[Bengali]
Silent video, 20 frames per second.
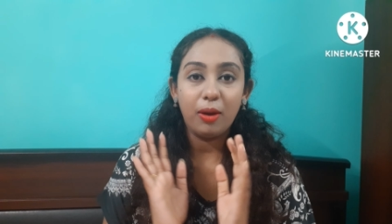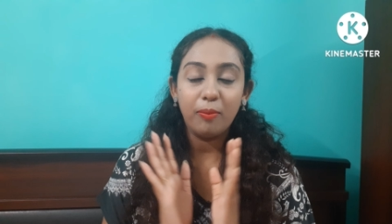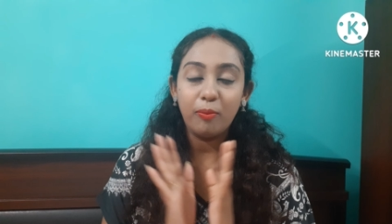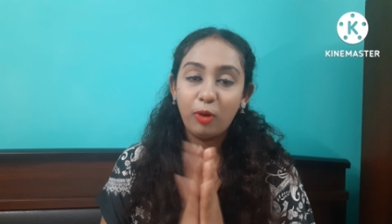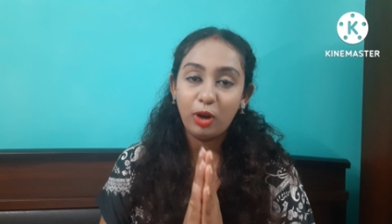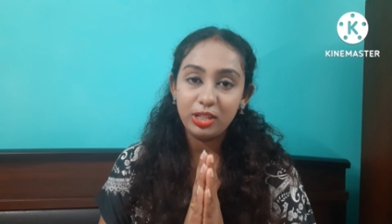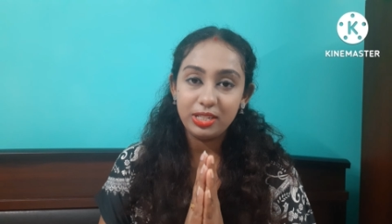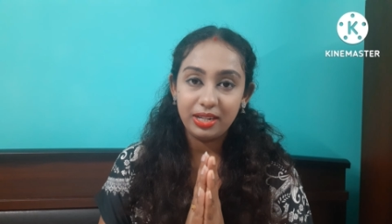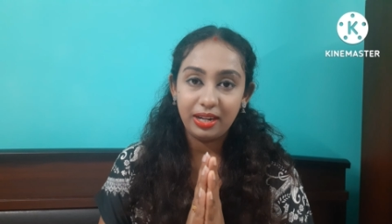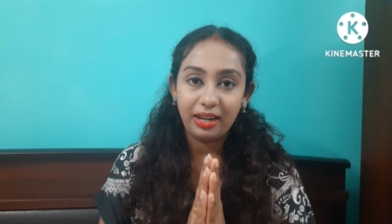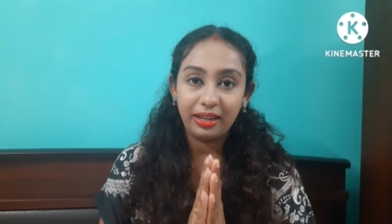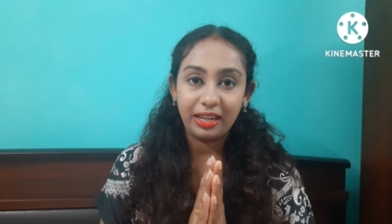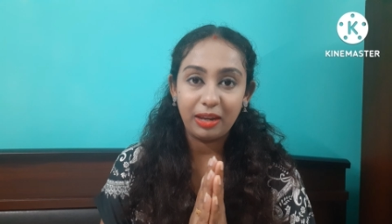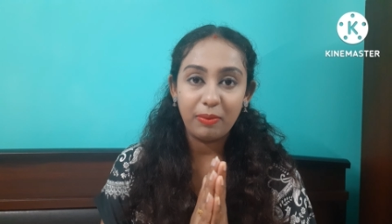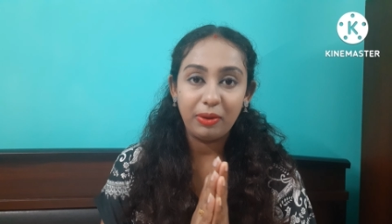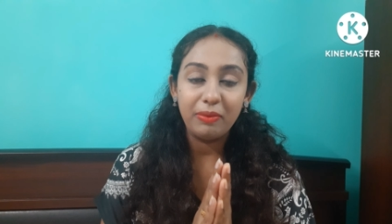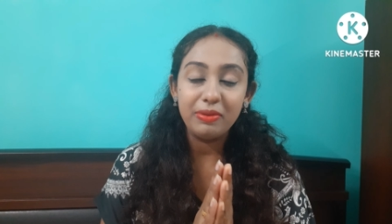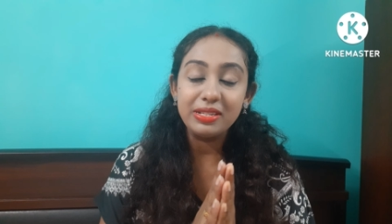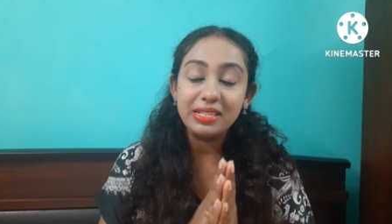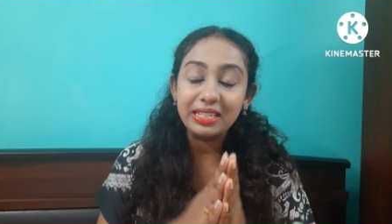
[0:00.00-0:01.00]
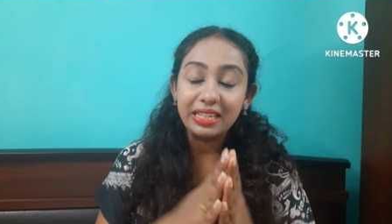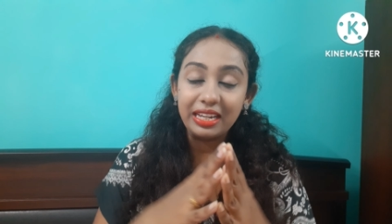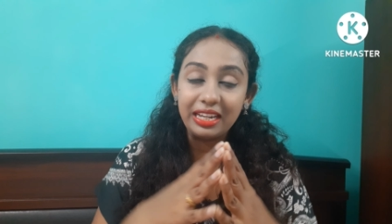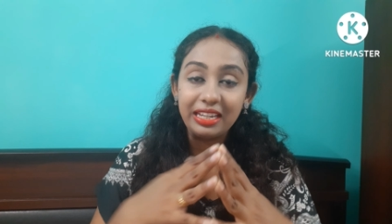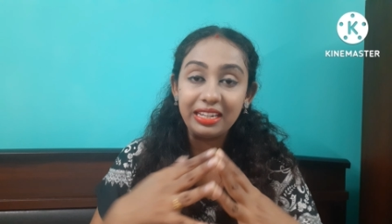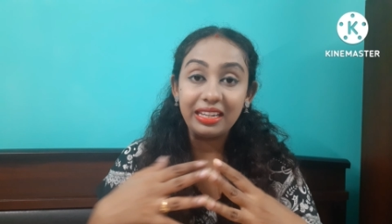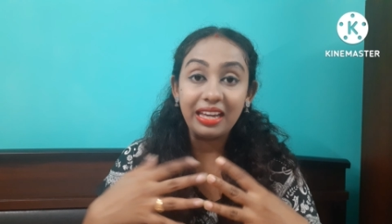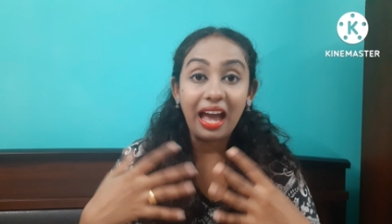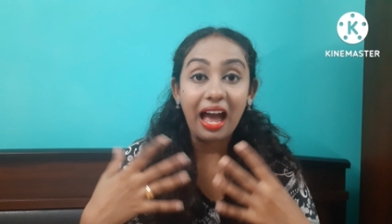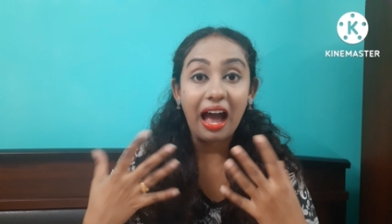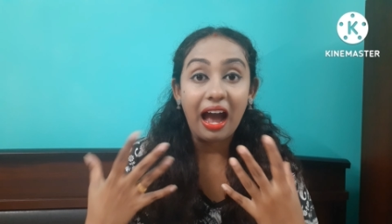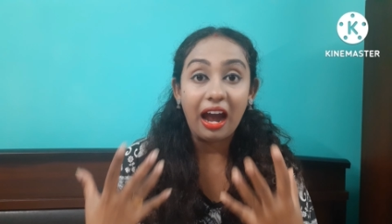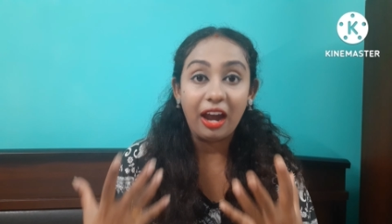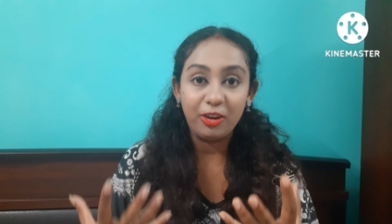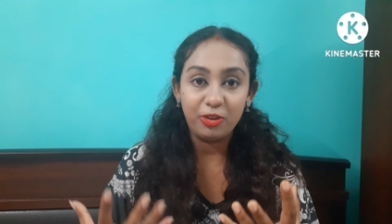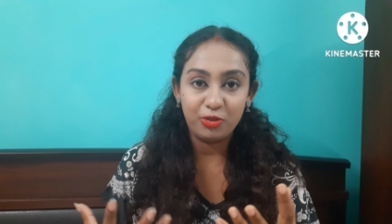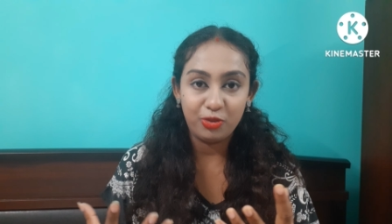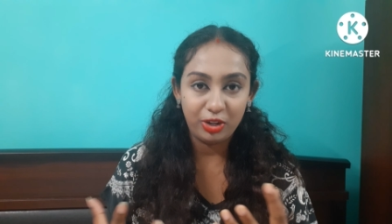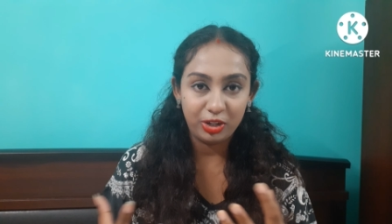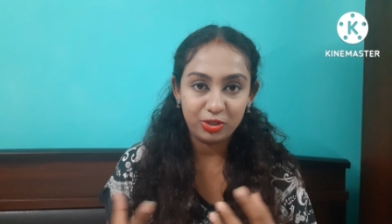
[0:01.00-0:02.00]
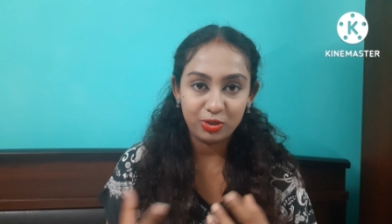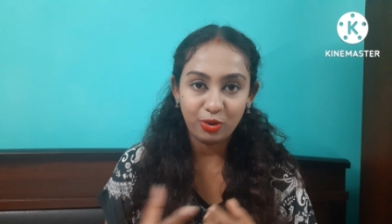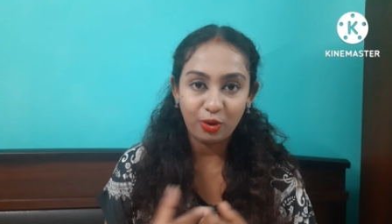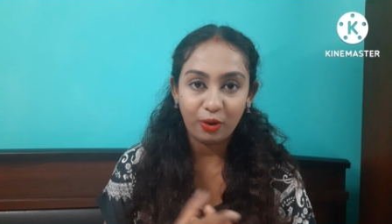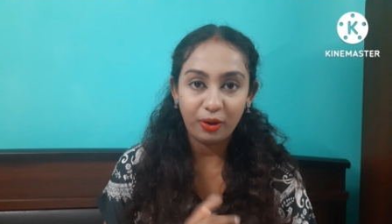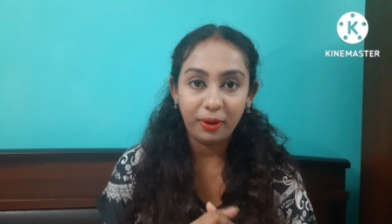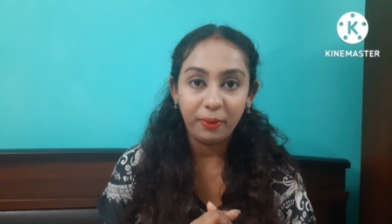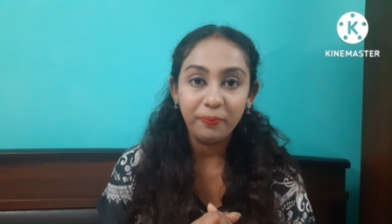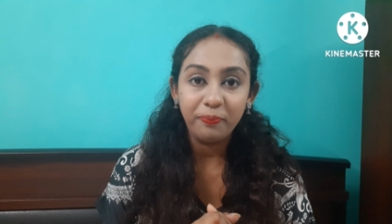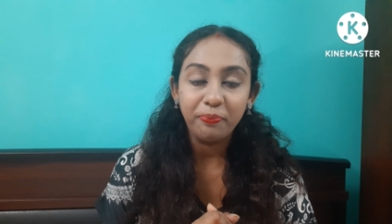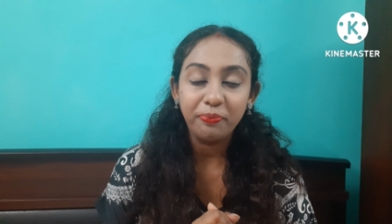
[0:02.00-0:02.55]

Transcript: বজায় রাখে মানে স্কিনকে হাইড্রেট করে